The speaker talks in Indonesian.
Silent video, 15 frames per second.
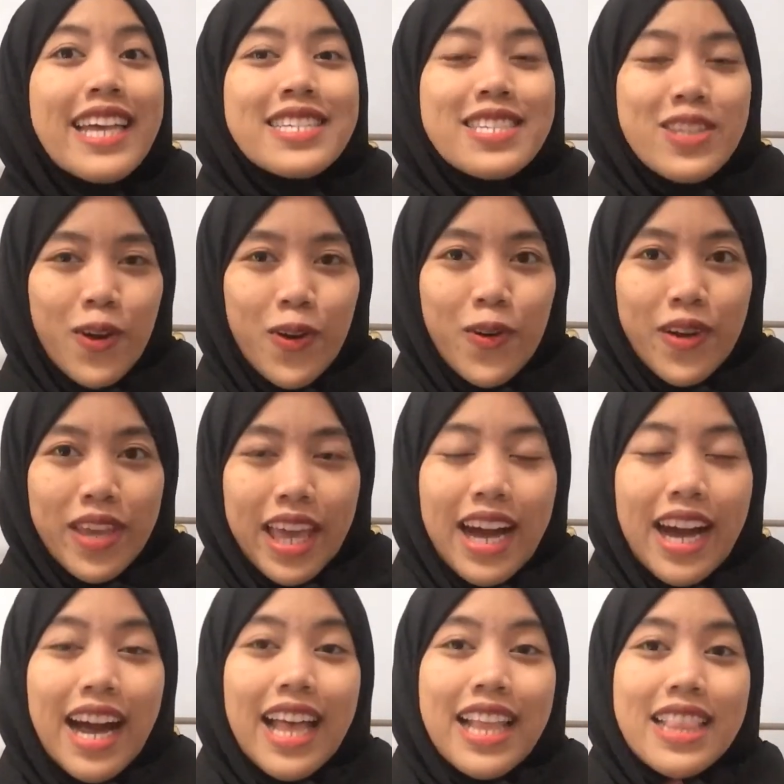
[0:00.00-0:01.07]
SO
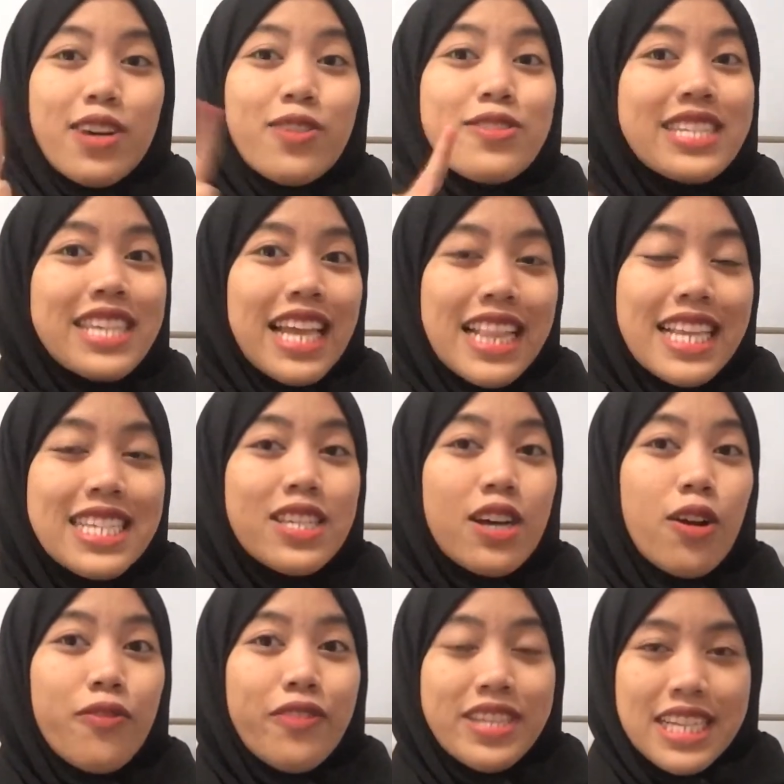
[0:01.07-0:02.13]
ya atau sales
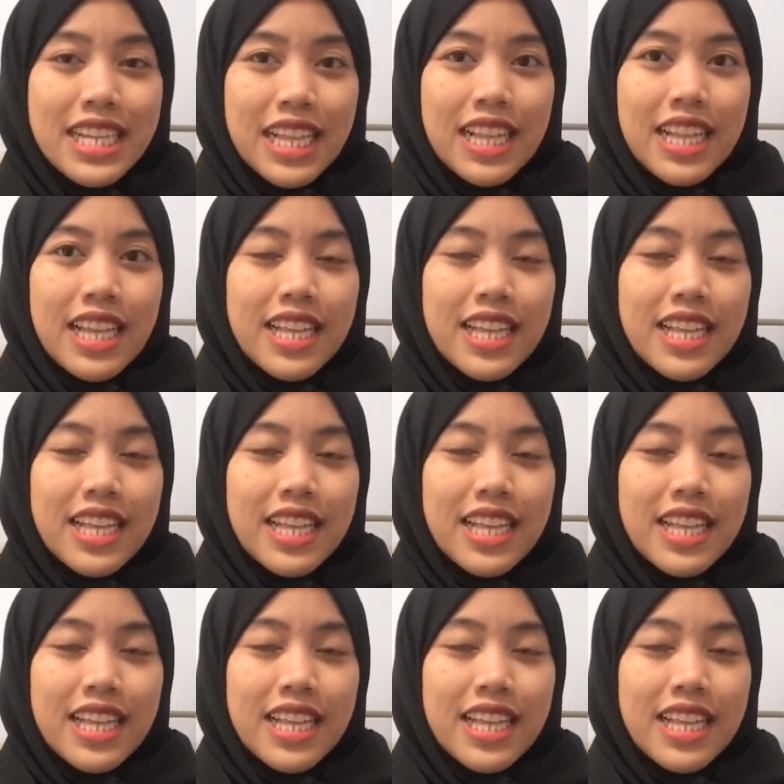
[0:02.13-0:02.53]
officer.